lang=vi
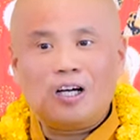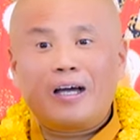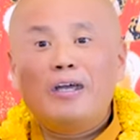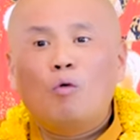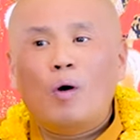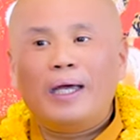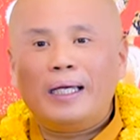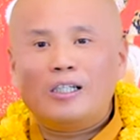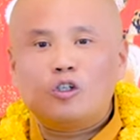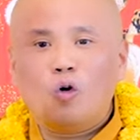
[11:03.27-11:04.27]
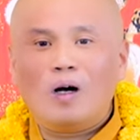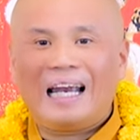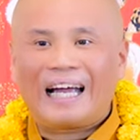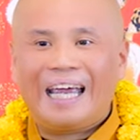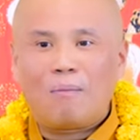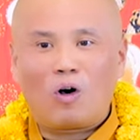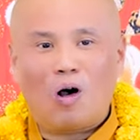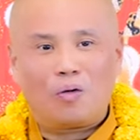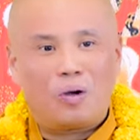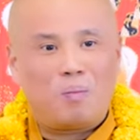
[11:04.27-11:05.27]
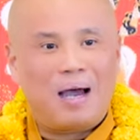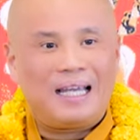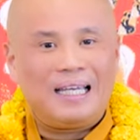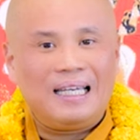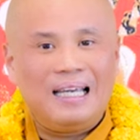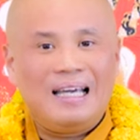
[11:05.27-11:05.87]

Khi quỳ xuống là nghe một câu trong máy,